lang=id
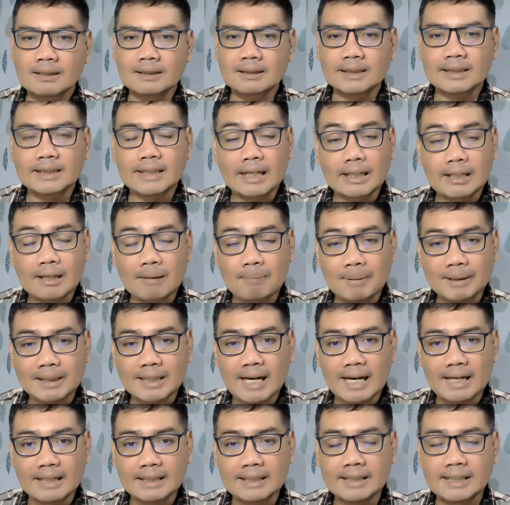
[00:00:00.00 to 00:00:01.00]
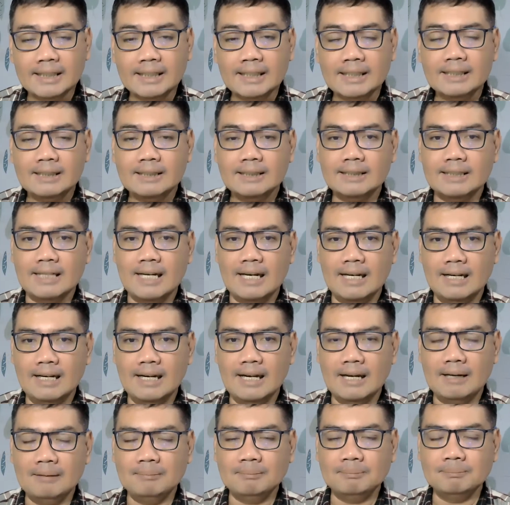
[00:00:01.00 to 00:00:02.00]
tidak dapat hadir
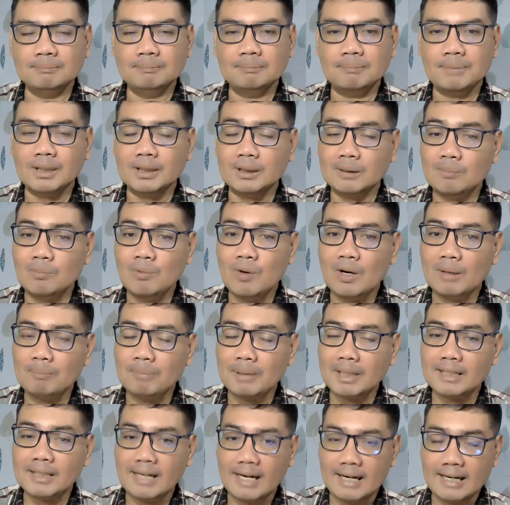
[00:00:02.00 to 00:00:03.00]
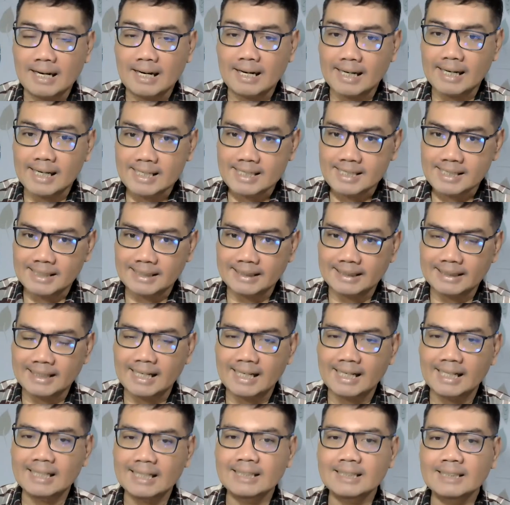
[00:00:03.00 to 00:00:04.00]
dalam pertemuan perdana kelas
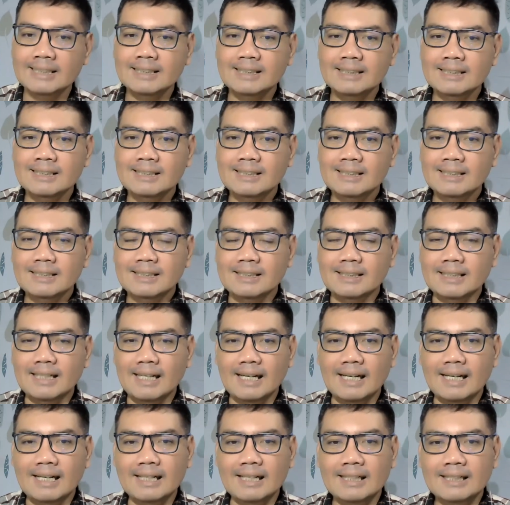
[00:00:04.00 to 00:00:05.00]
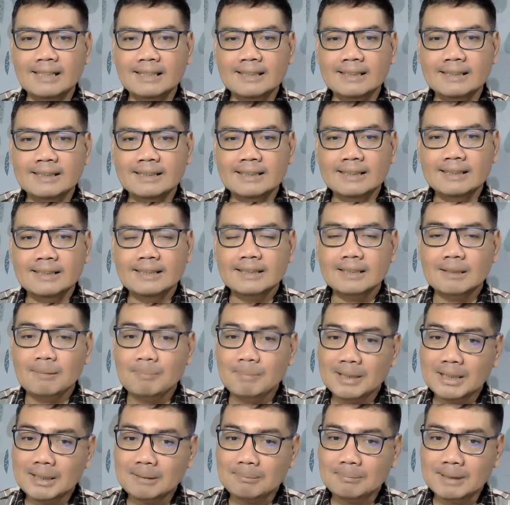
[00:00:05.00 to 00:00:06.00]
kita. Nah,
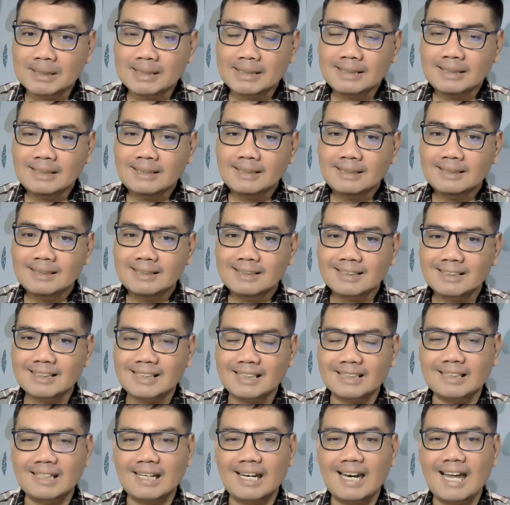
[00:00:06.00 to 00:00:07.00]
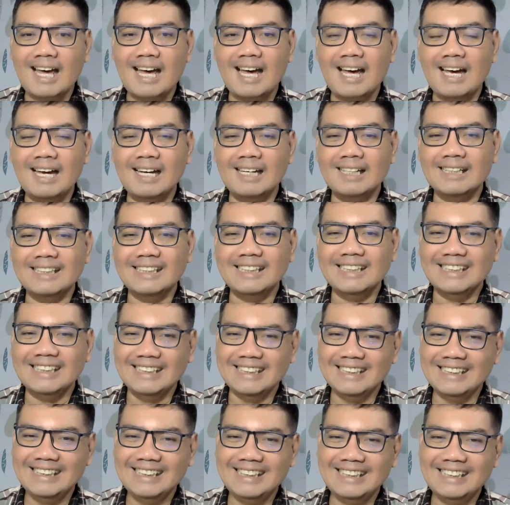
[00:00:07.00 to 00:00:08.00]
teman-teman, setelah
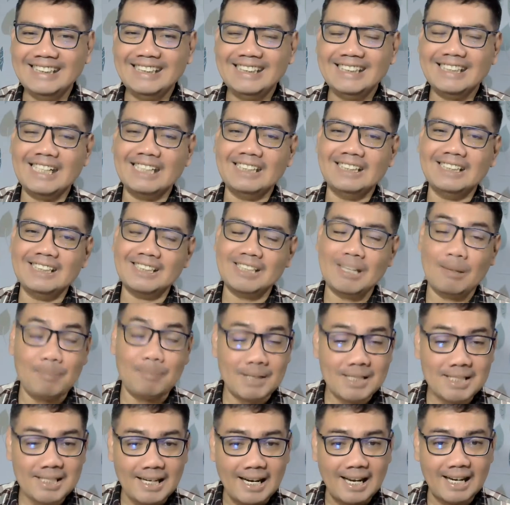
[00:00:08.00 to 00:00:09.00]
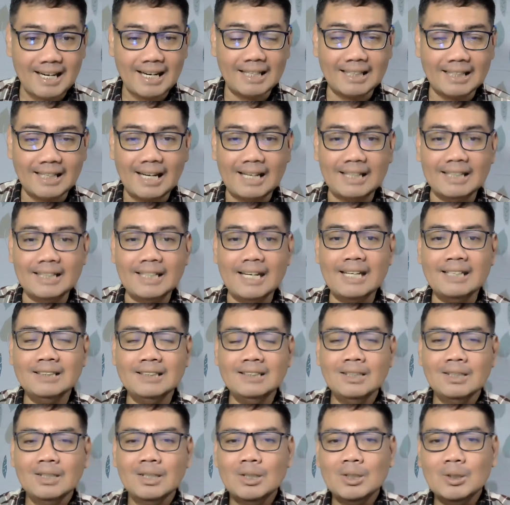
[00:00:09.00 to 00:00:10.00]
ini nanti saya persilahkan kalian
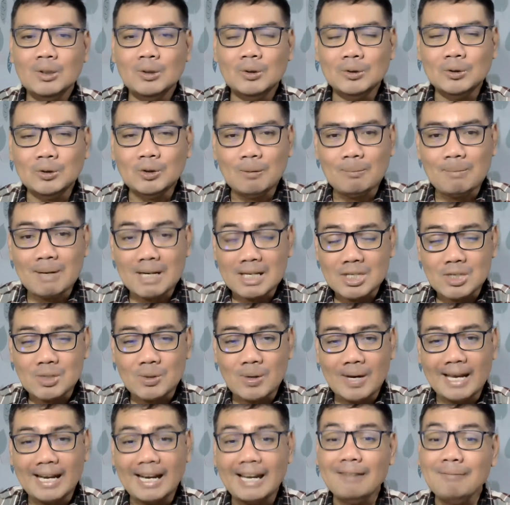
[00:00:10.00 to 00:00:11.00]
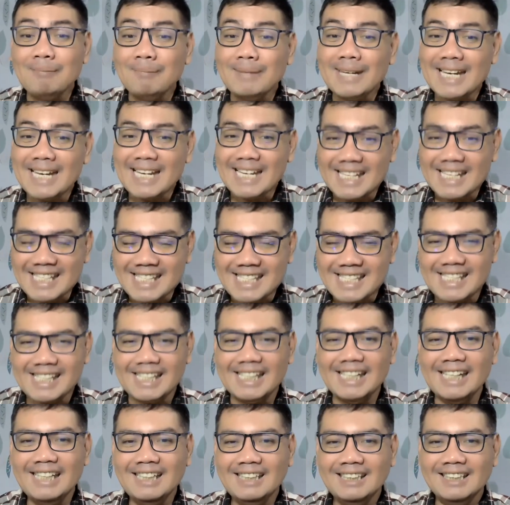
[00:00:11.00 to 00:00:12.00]
untuk masuk LMS
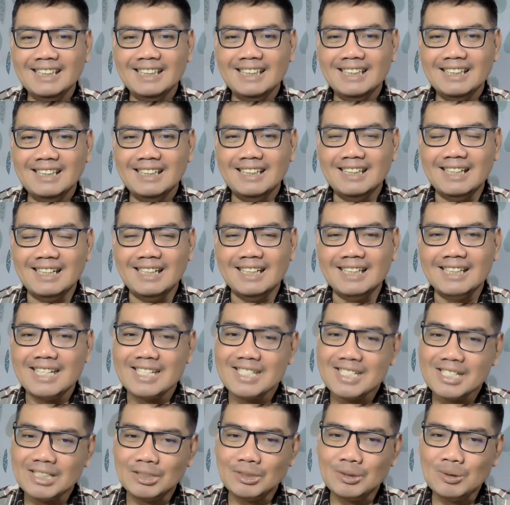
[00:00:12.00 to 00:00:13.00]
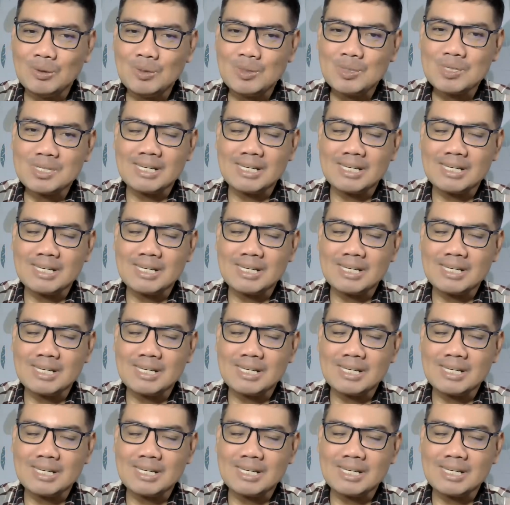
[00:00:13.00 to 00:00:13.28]
ya. Eh, di situ